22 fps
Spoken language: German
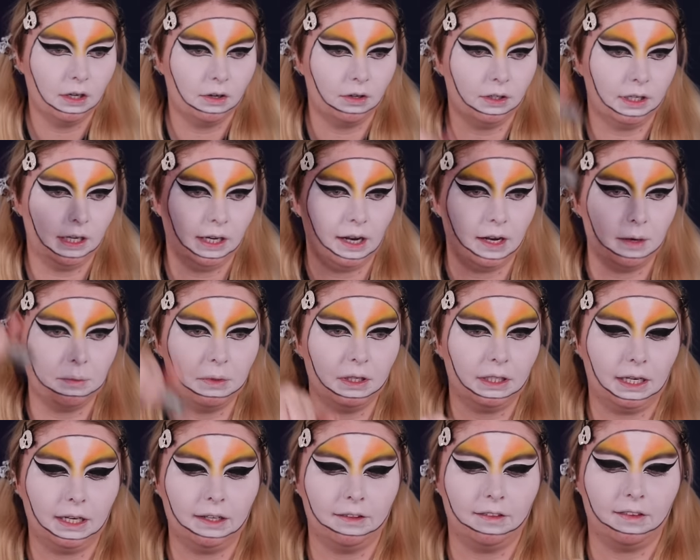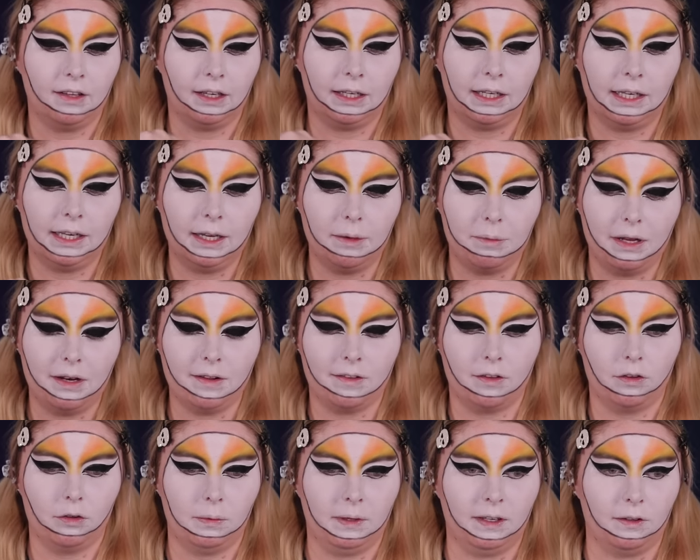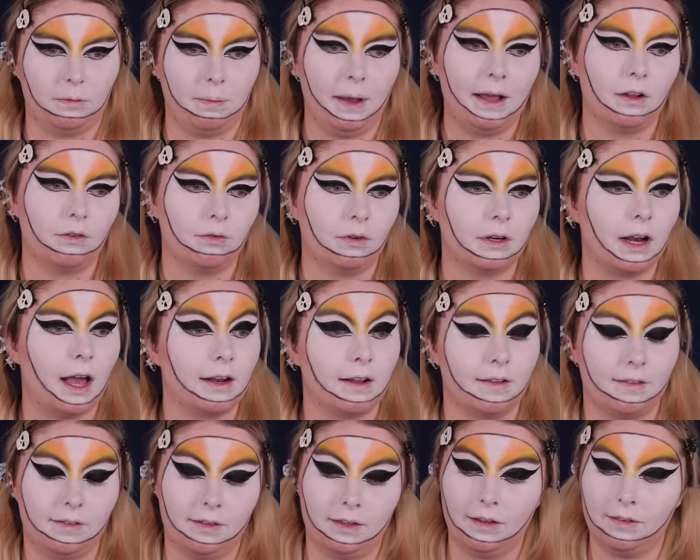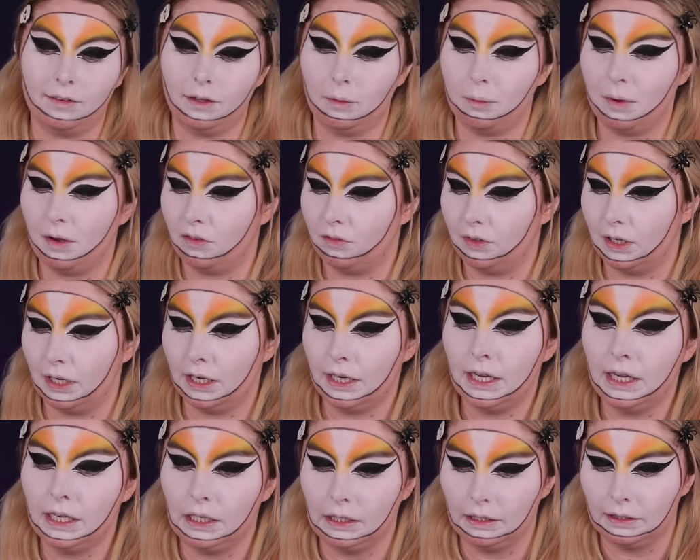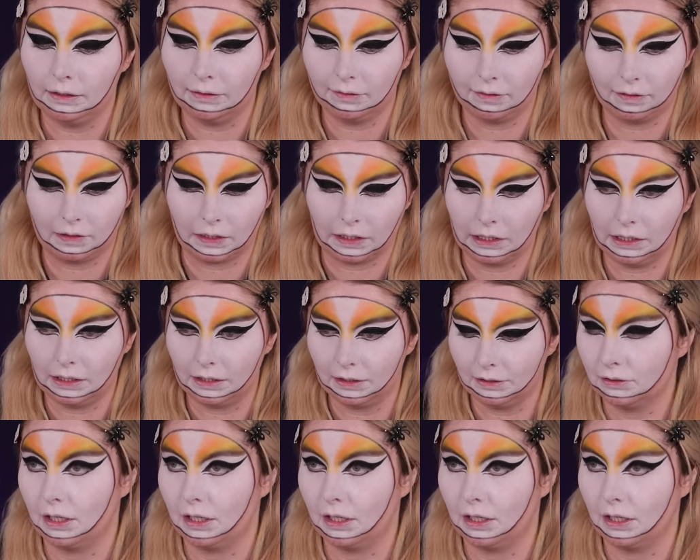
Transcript: Okay, dann nehme ich Glitzerkleber. Das ist übrigens beides von Anastasia Beverly Hills.